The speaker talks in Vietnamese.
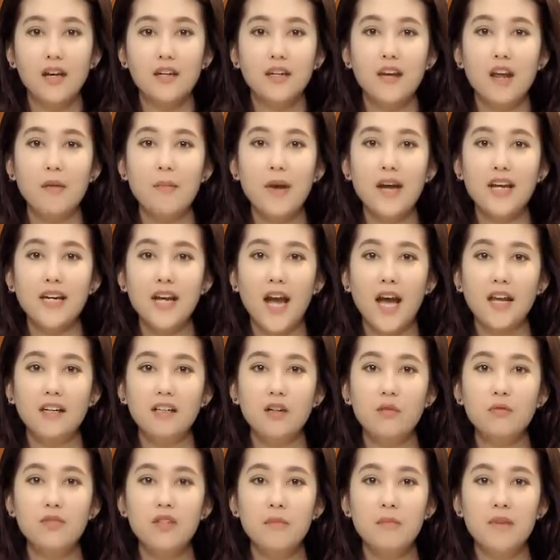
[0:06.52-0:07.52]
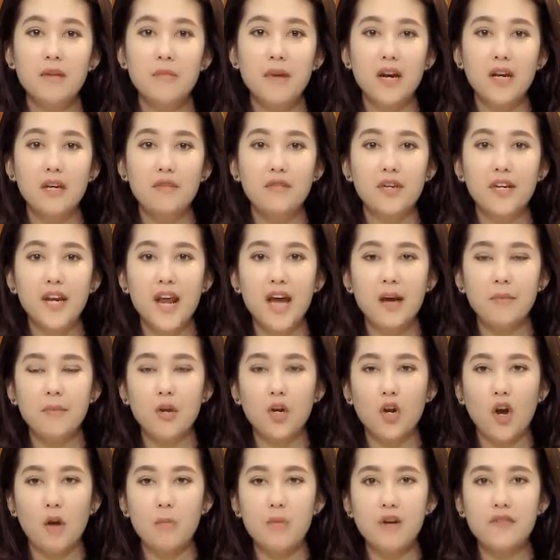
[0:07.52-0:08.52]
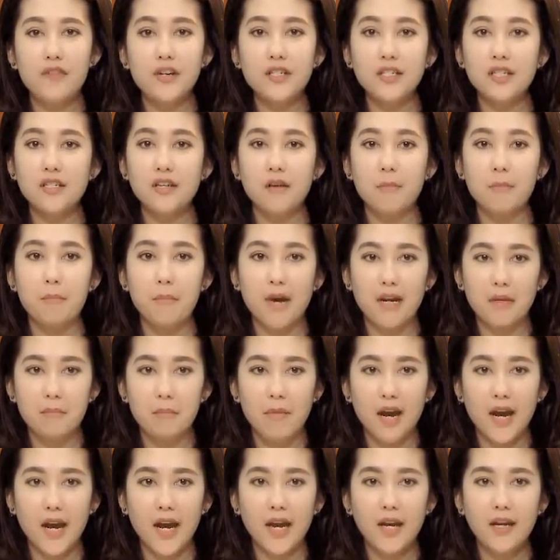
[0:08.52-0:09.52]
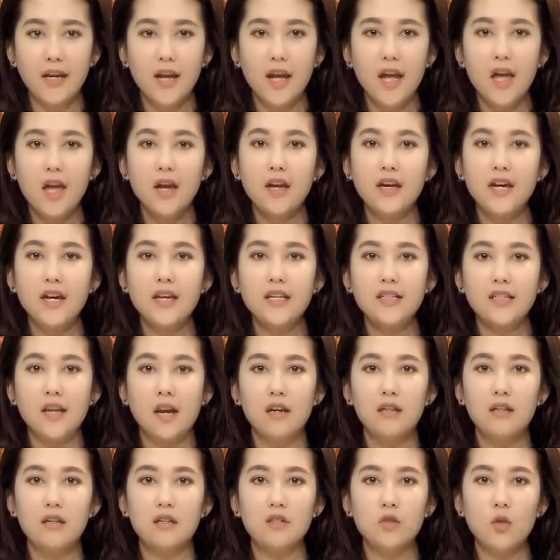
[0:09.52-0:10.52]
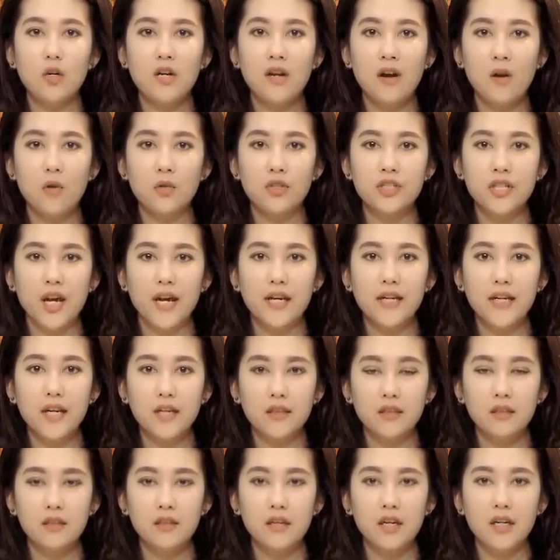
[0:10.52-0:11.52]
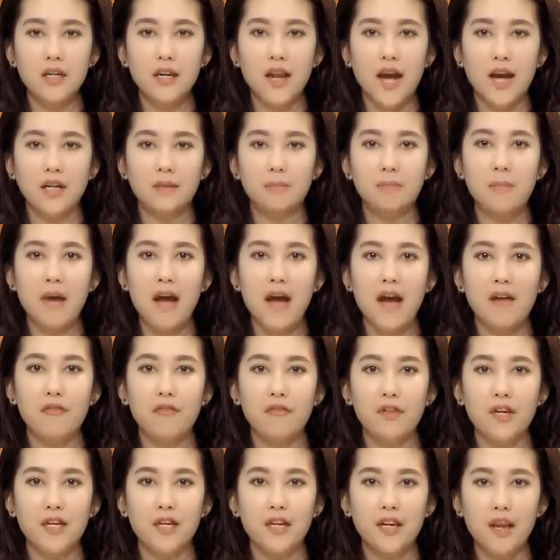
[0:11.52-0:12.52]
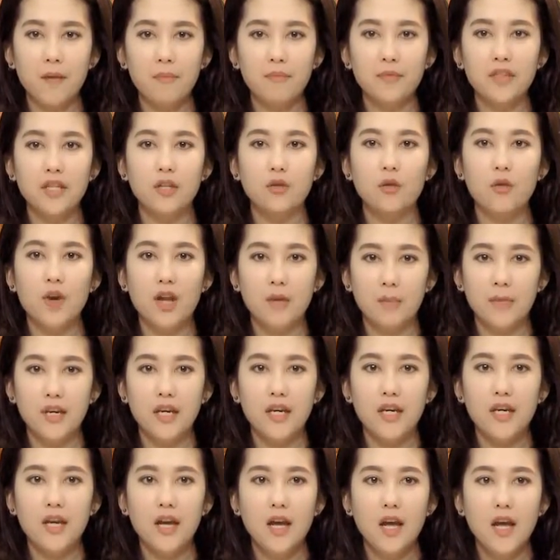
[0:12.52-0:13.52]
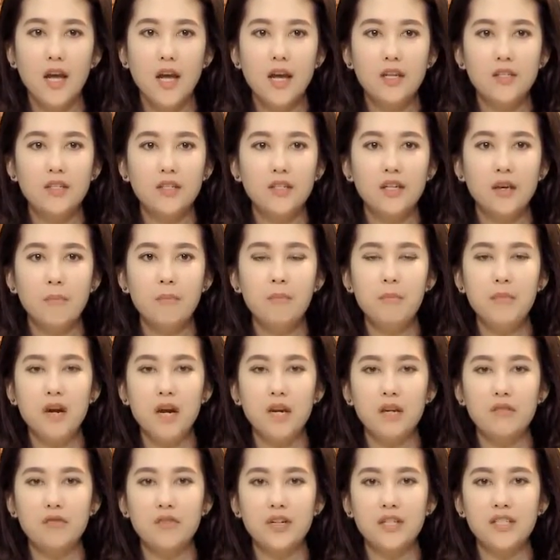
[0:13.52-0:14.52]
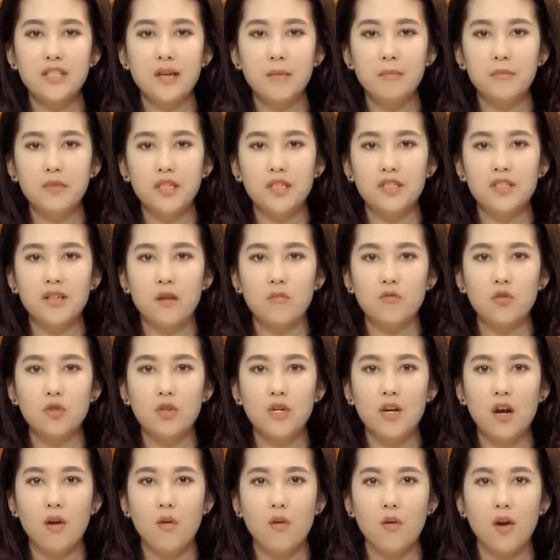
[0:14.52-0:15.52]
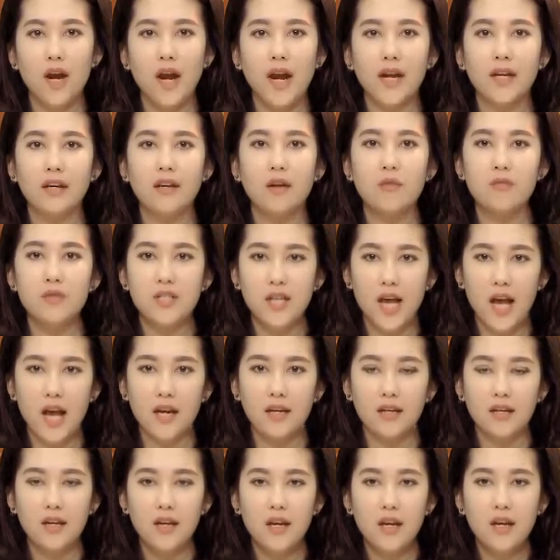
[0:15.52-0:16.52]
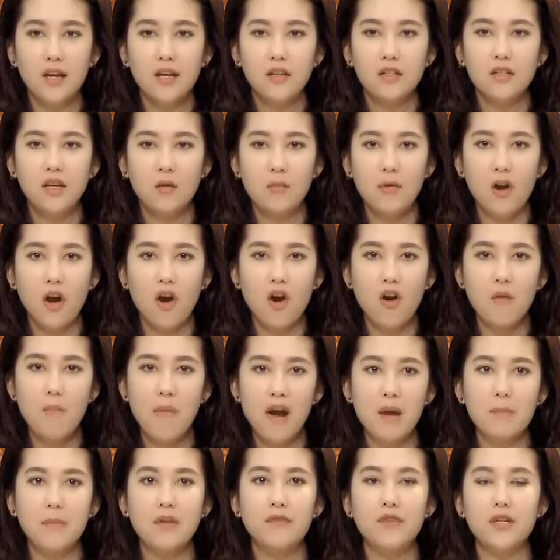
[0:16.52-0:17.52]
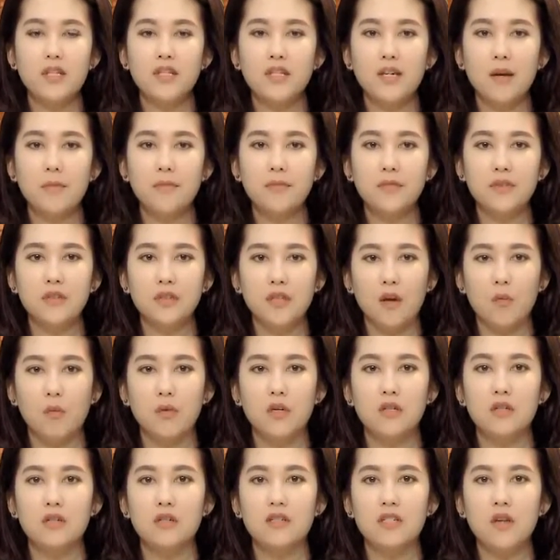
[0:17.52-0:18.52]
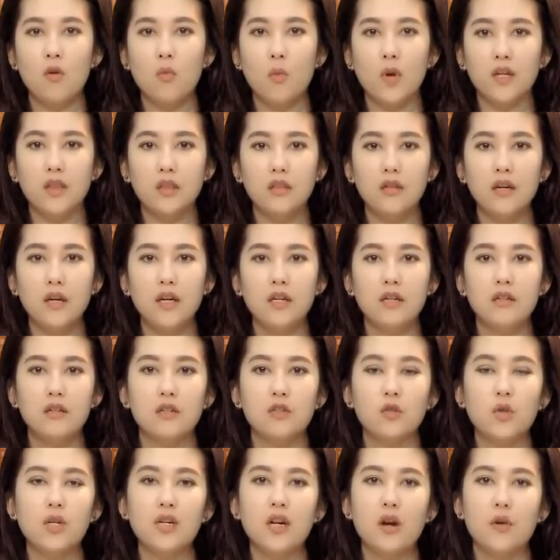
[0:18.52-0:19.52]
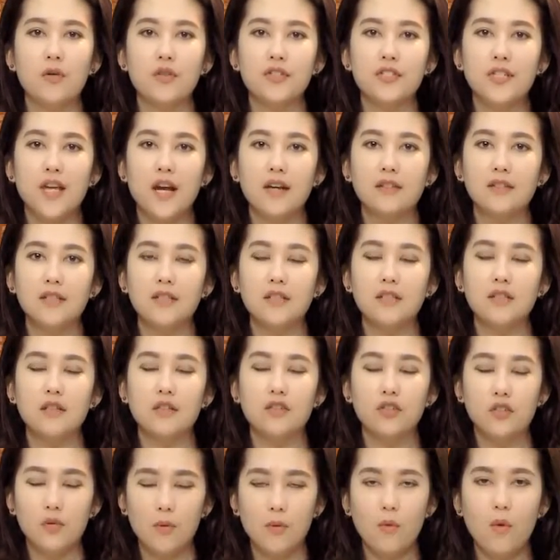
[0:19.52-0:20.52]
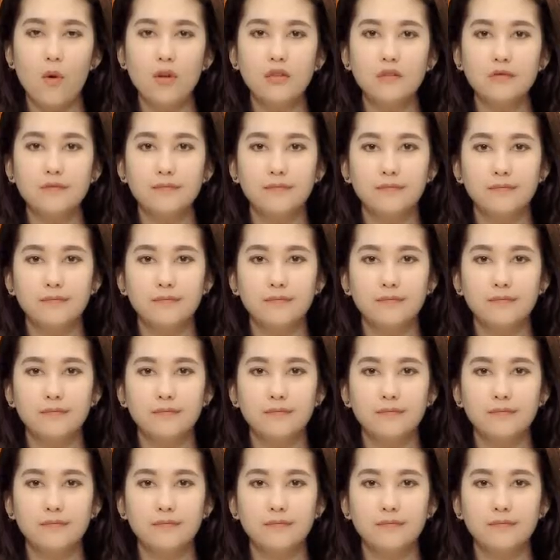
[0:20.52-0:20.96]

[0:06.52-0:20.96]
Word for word: Năm 2017, Việt Nam đã có bước phát triển mạnh mẽ khi sản lượng xuất khẩu trái cây tươi đạt 3,5 tỷ đô la Mỹ, chiếm 10% tỷ trọng xuất khẩu ngành nông sản, trong đó 70% tổng lượng rau quả tươi được xuất khẩu sang thị trường Trung Quốc